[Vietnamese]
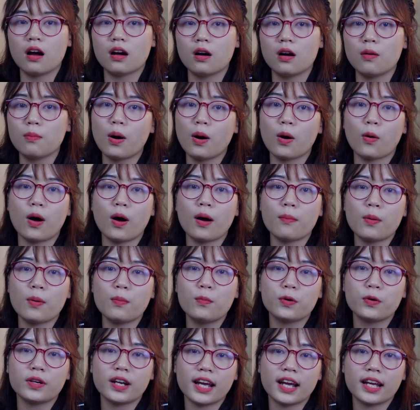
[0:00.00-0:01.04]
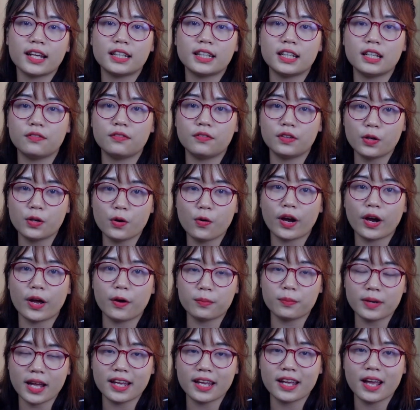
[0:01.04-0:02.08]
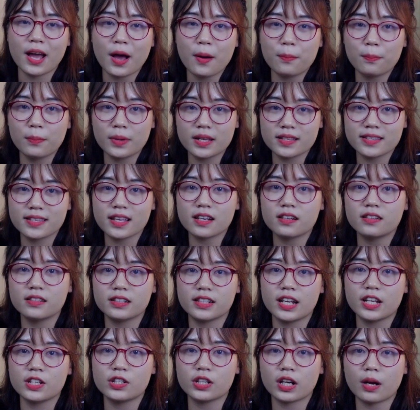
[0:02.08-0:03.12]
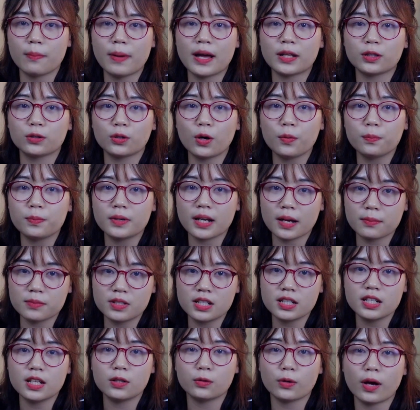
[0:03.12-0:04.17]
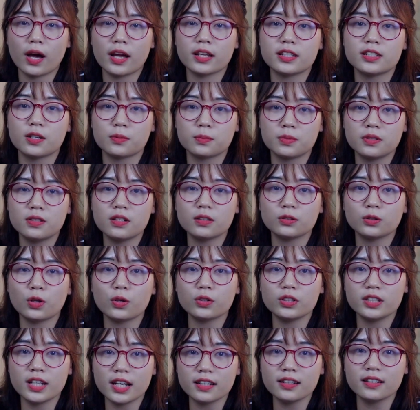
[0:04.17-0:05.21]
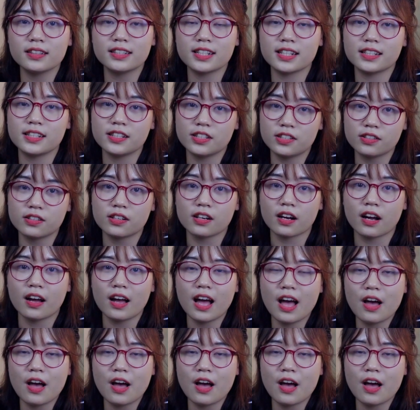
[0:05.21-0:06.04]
Không bỏ qua mong muốn này thì video ngày hôm nay mình sẽ gửi đến cho các bạn top năm chiếc điện thoại chống nước tốt nhất trên thị trường.